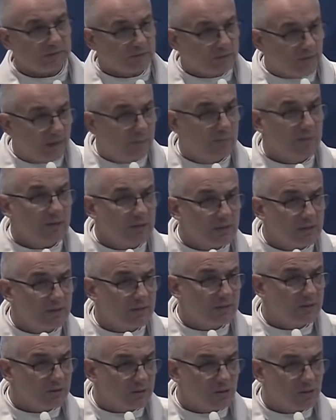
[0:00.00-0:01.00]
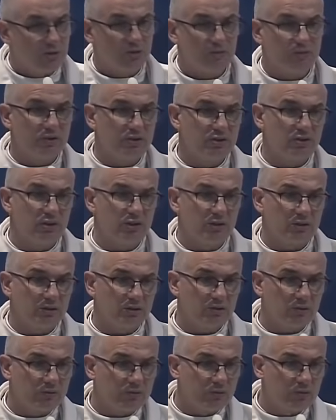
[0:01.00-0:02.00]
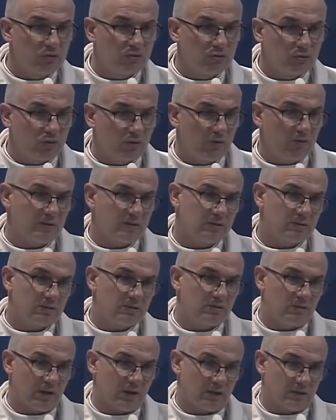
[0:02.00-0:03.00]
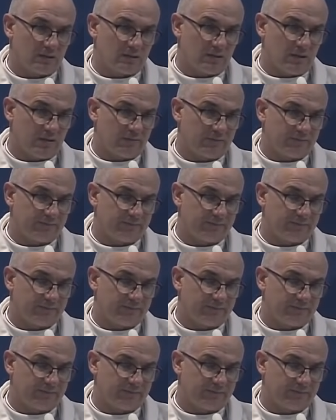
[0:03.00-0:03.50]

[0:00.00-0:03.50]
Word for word: Tam jest rzeczywiście no, wyjątkowa sytuacja.